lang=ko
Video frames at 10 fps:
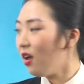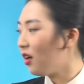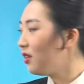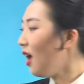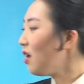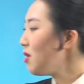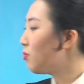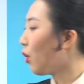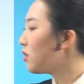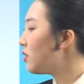그 다음에
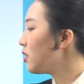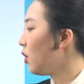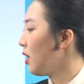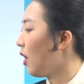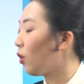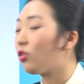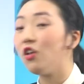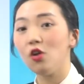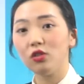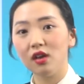뭘 쓸 거냐,
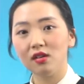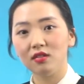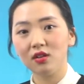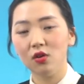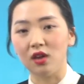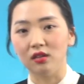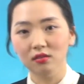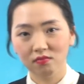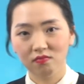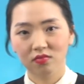어떤 형태를 쓸
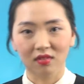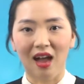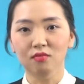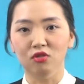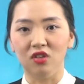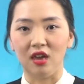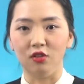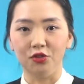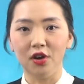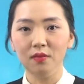거냐는 다음 문제인
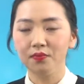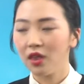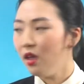거죠.